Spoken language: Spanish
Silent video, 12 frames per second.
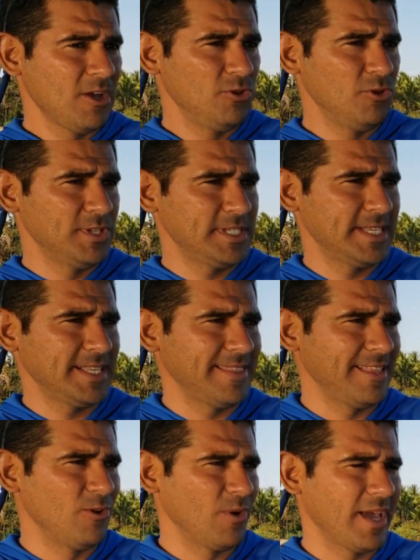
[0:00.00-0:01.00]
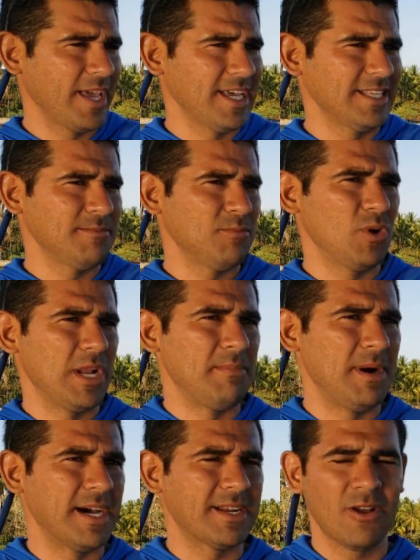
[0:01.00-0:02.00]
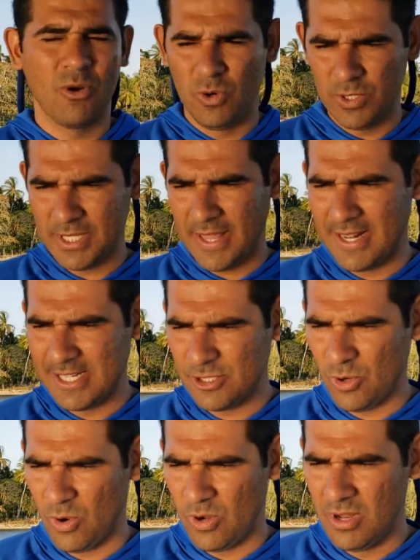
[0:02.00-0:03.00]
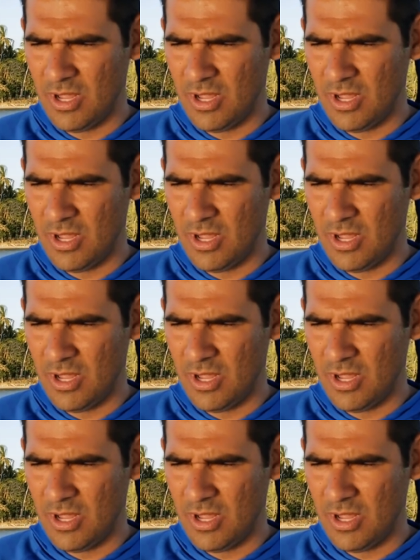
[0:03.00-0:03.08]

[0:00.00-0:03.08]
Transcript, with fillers: donde se tiene lo que es Boulevard Costa del Sol,